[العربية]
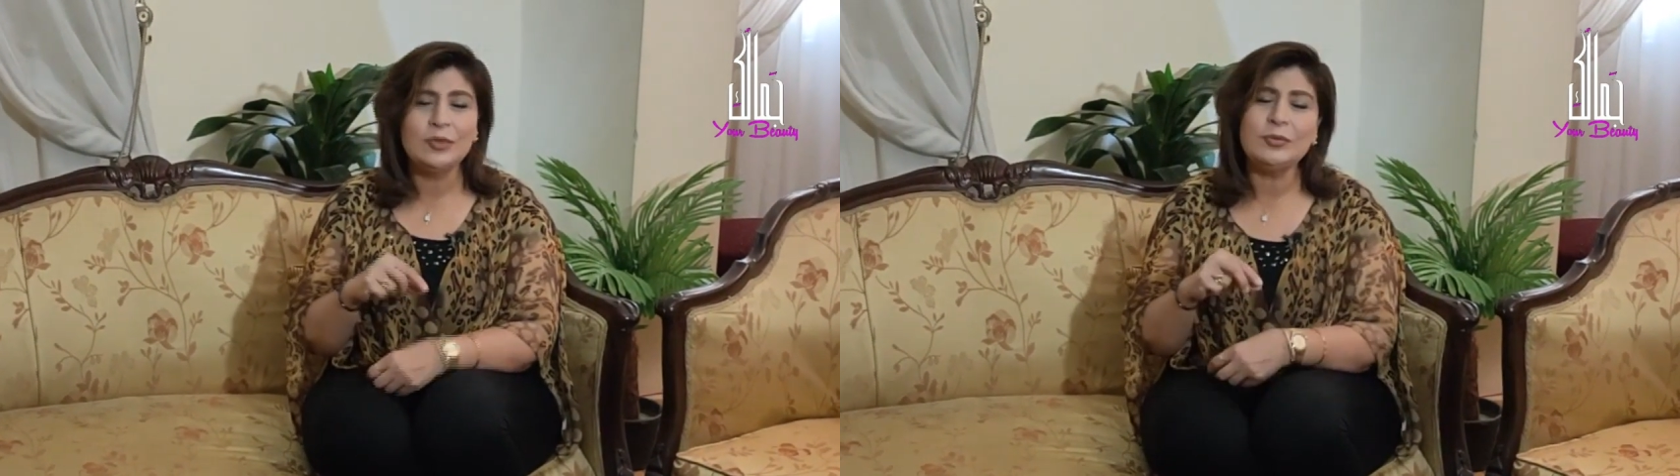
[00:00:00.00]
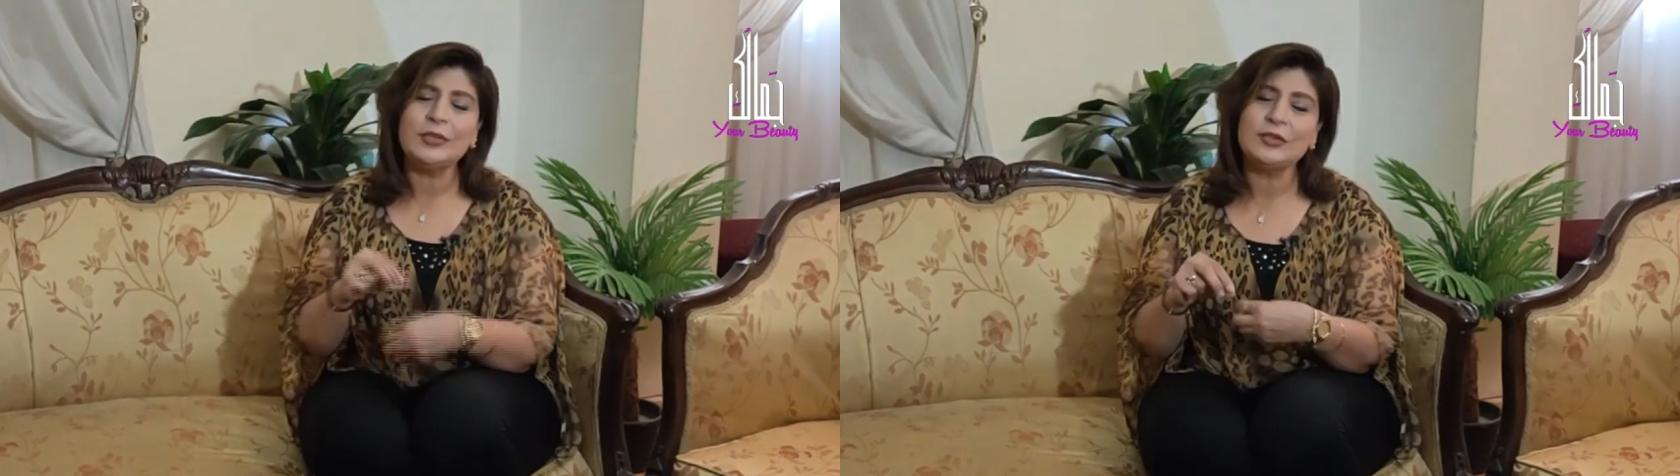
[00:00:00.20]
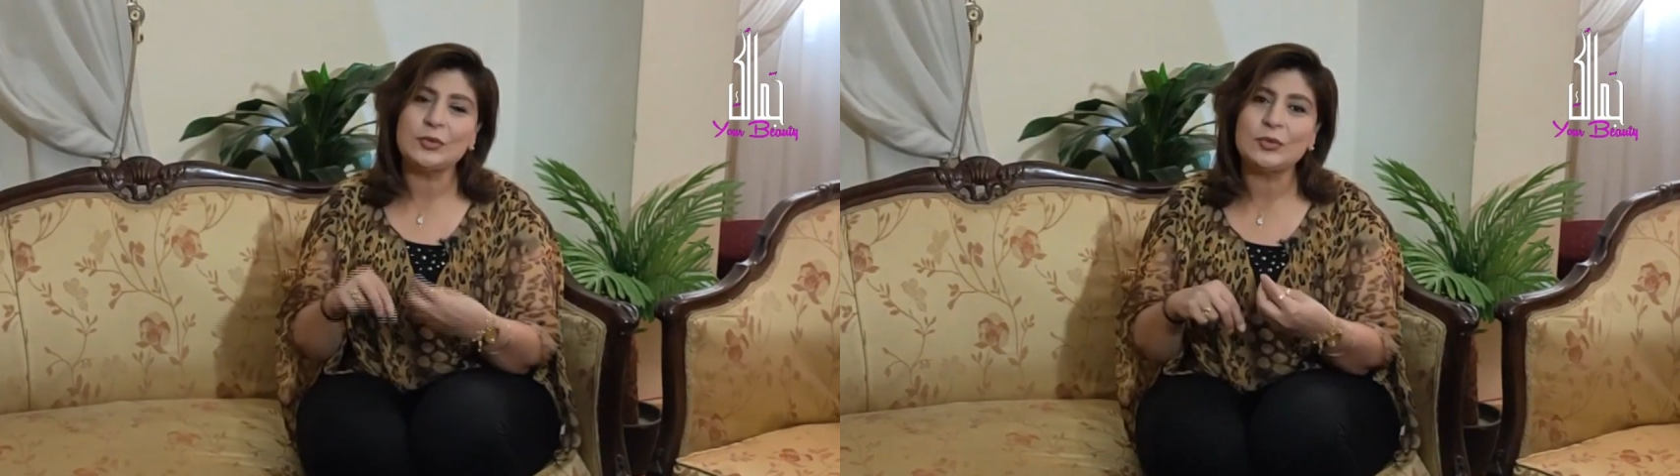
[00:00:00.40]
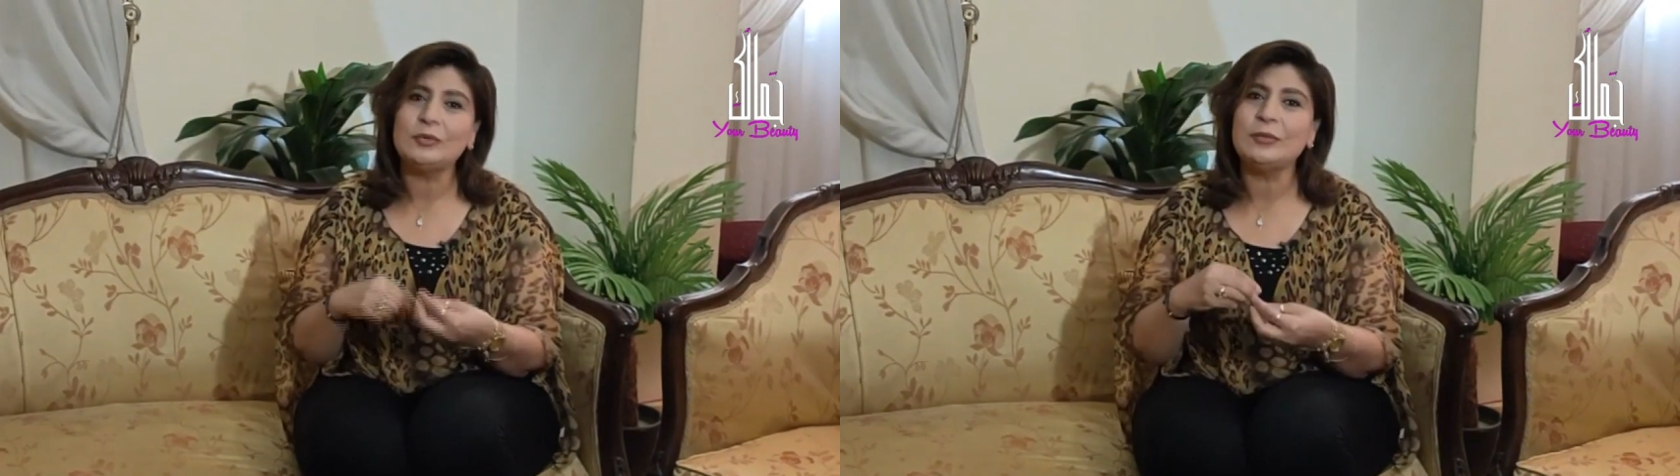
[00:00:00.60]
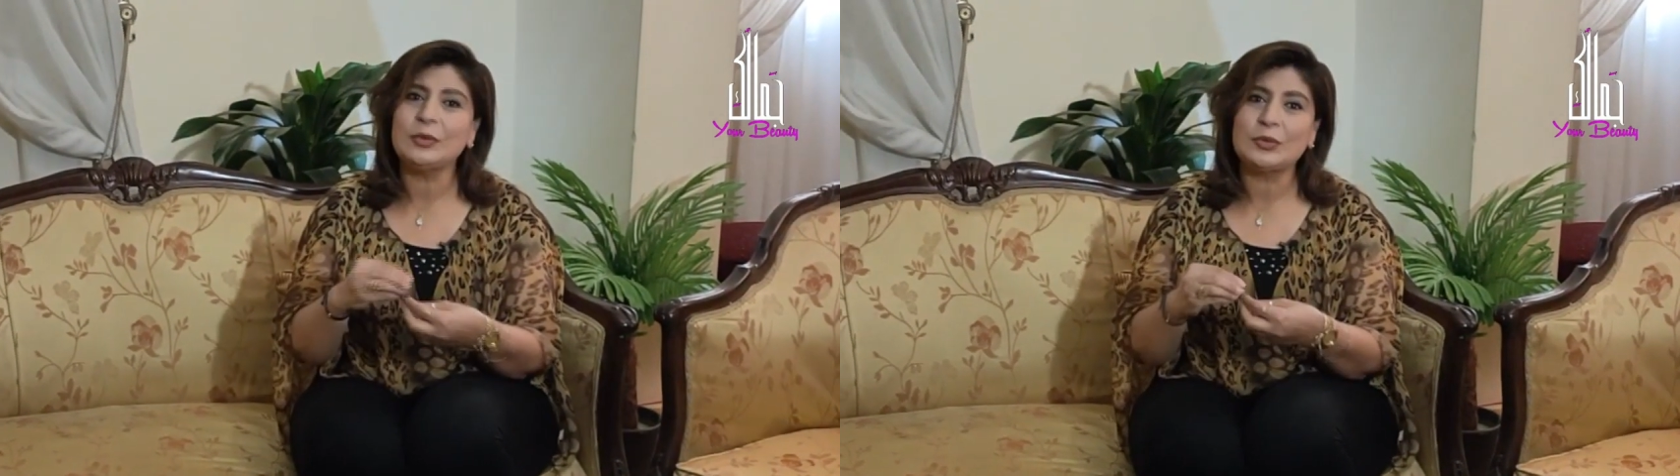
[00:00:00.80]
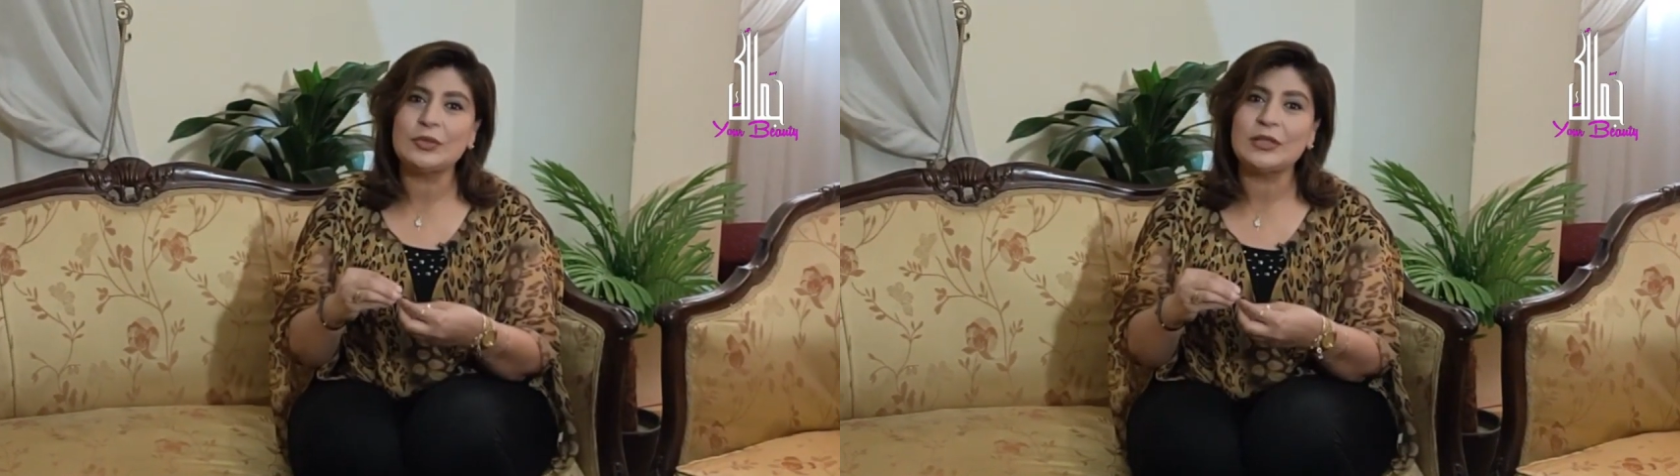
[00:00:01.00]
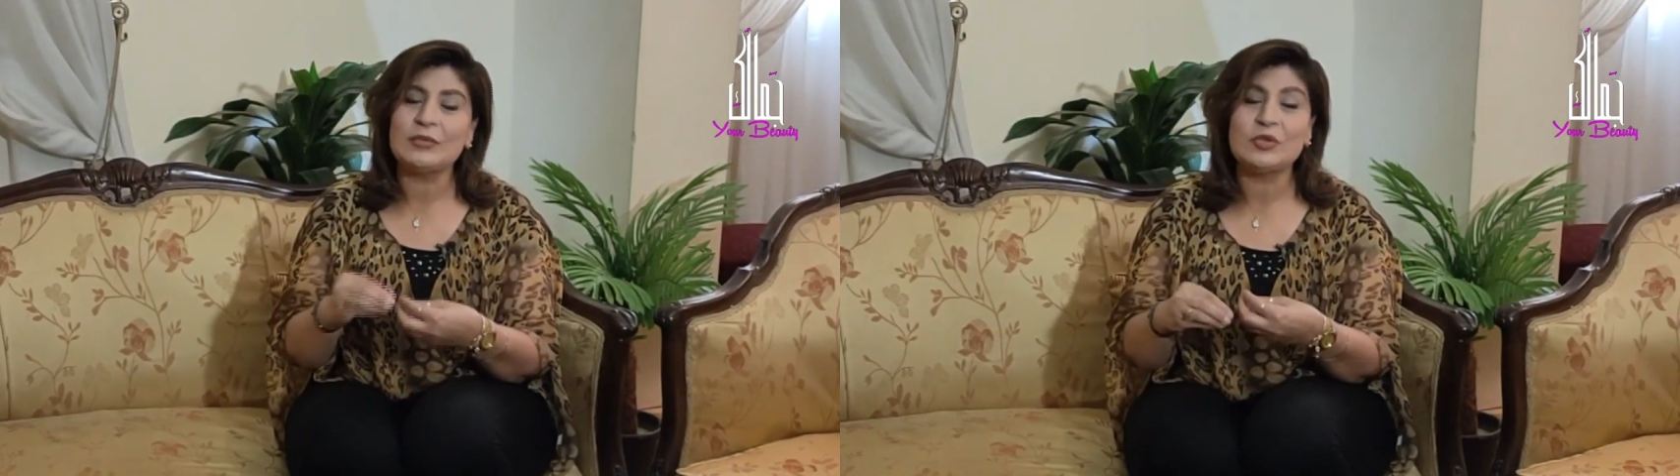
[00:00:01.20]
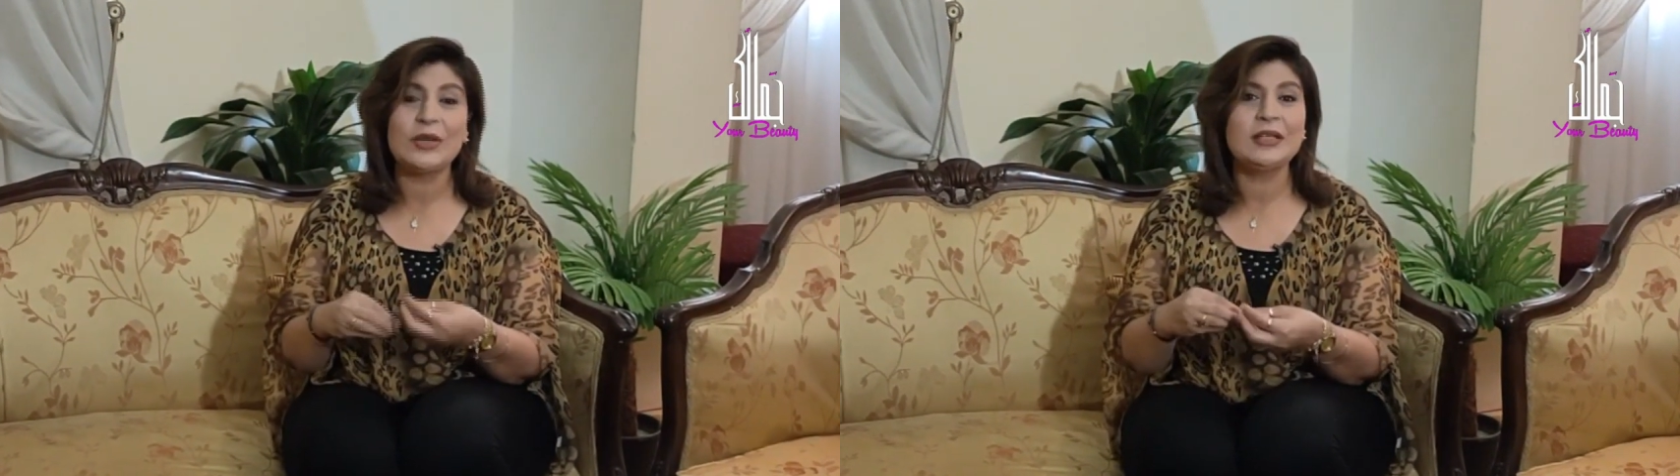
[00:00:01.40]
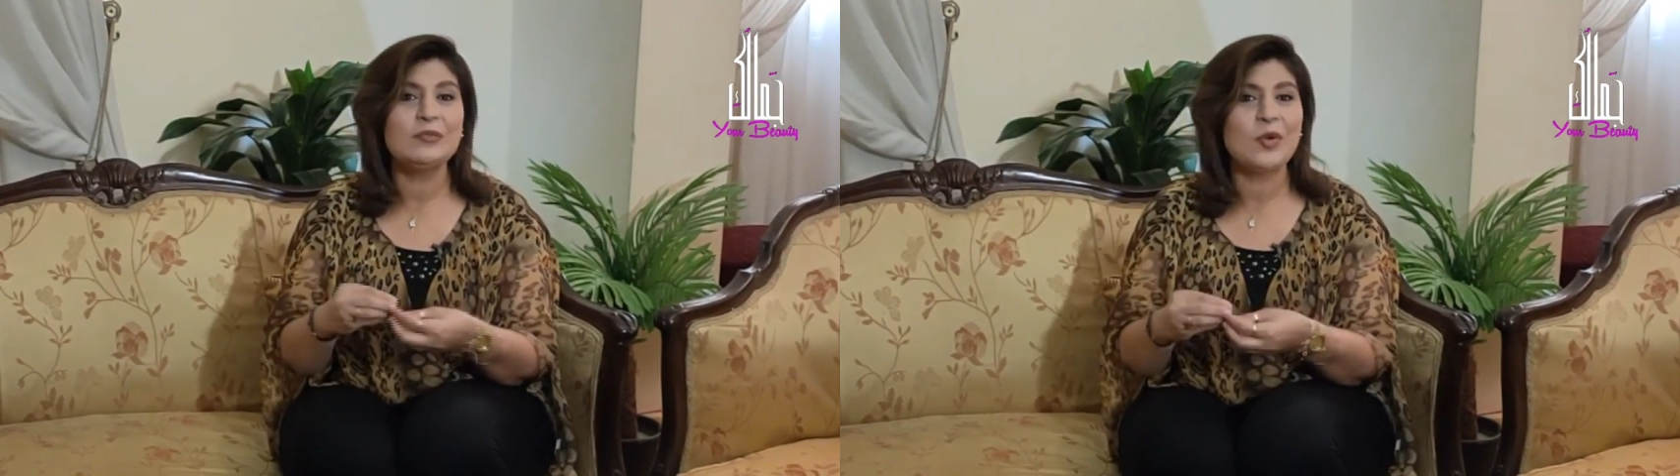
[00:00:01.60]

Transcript: ممكن تكون موجوده بشويه